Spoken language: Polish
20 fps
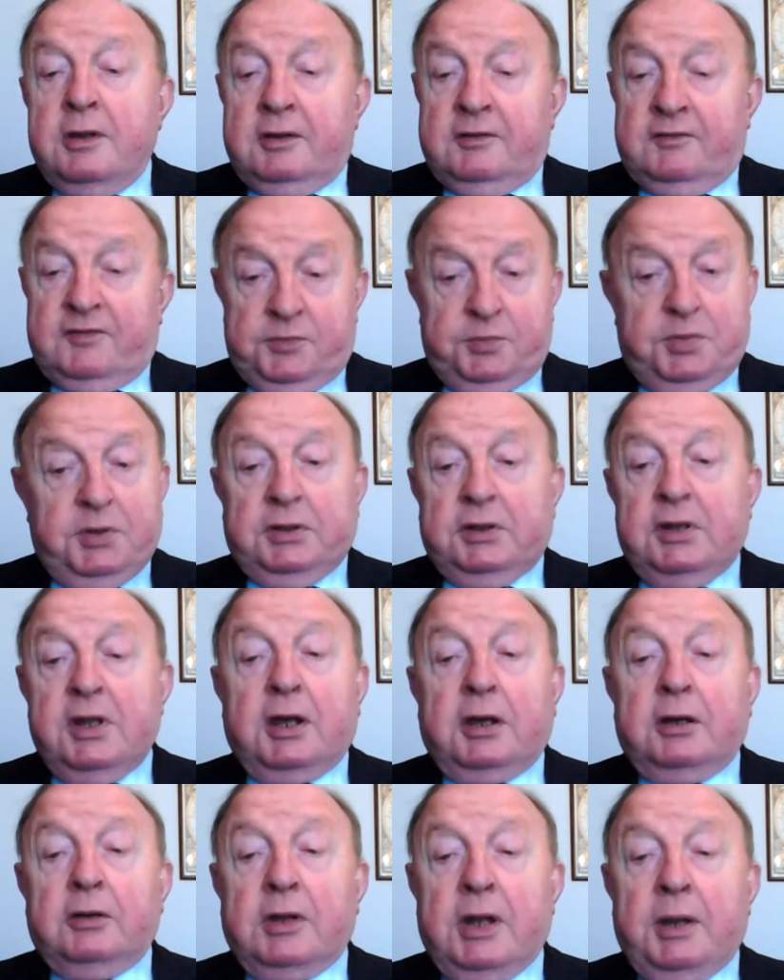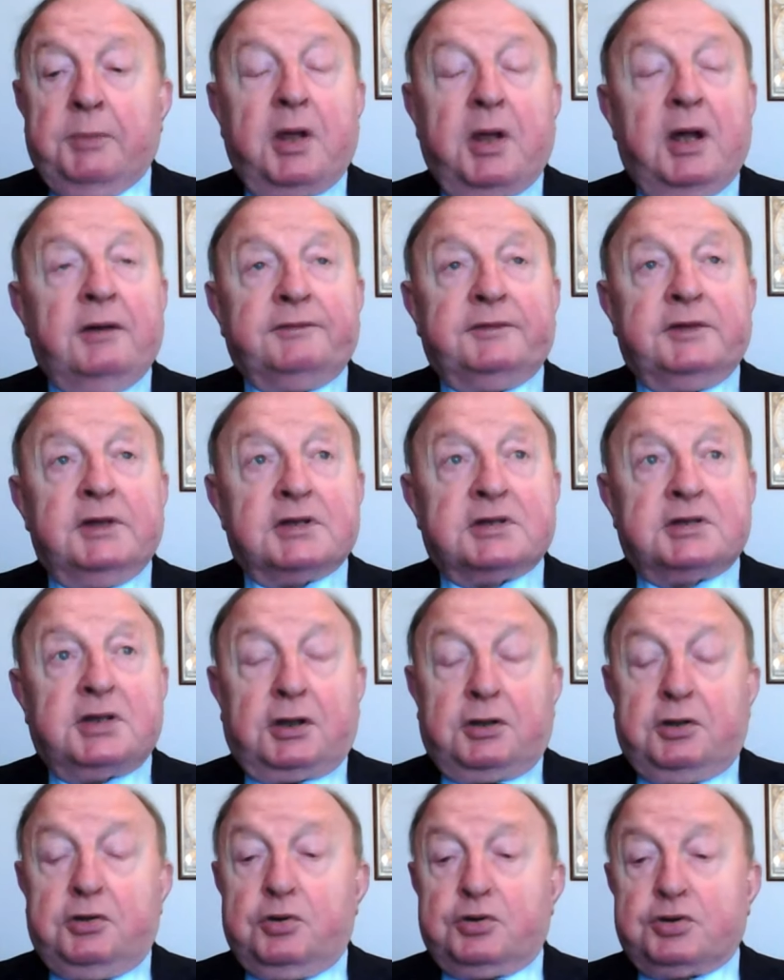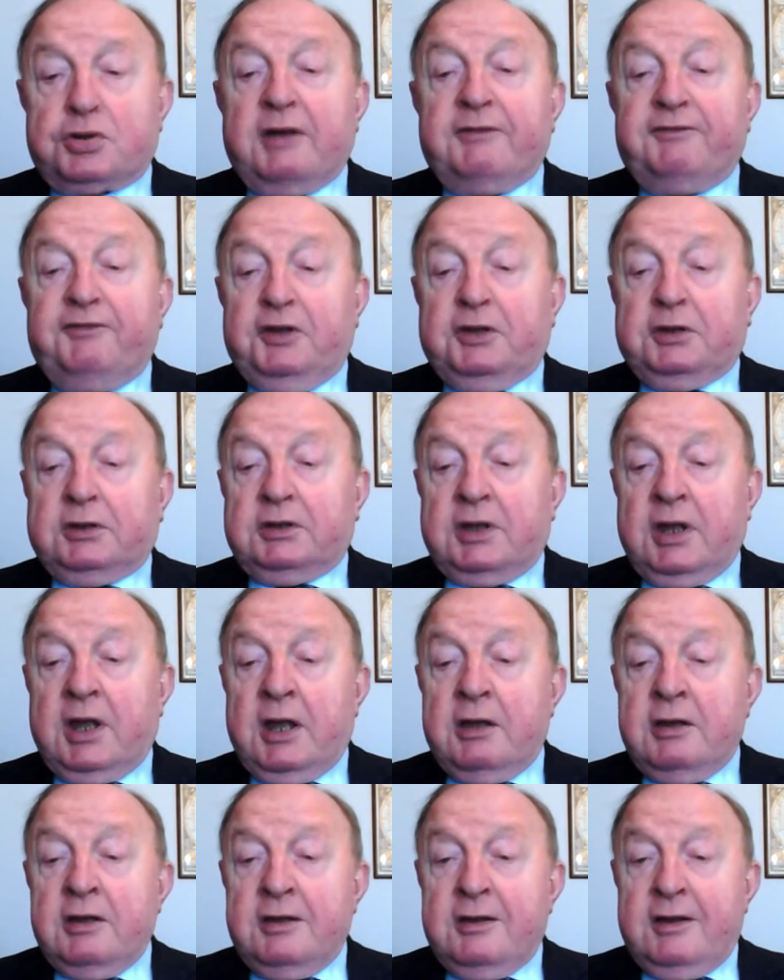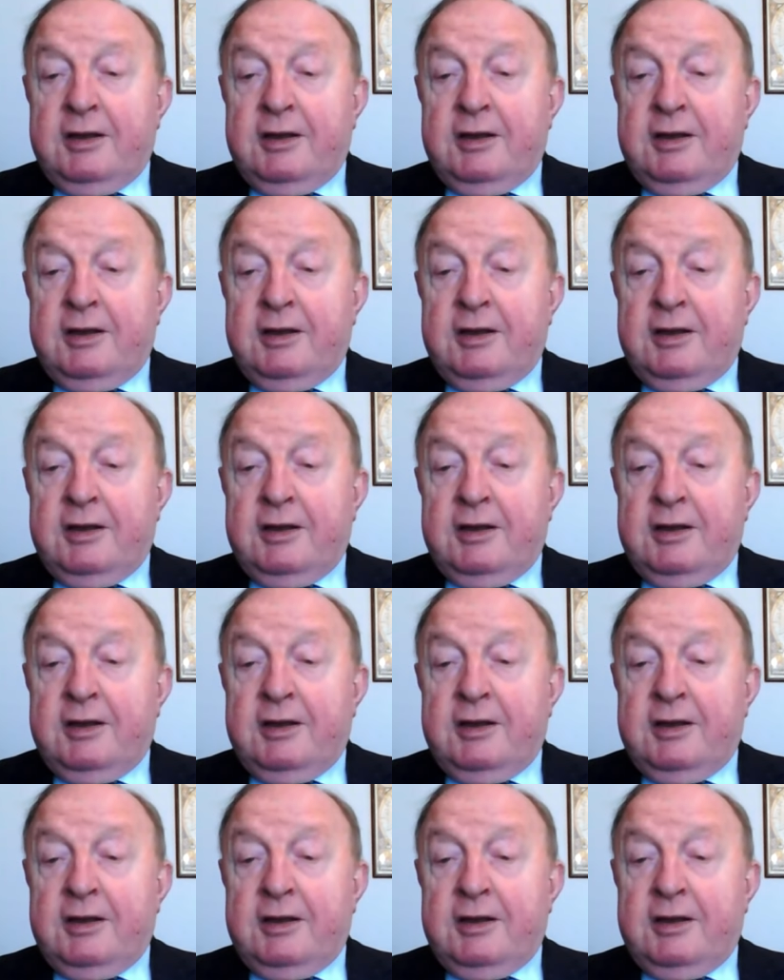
wybitnego naprawdę, Sergiusza Witte.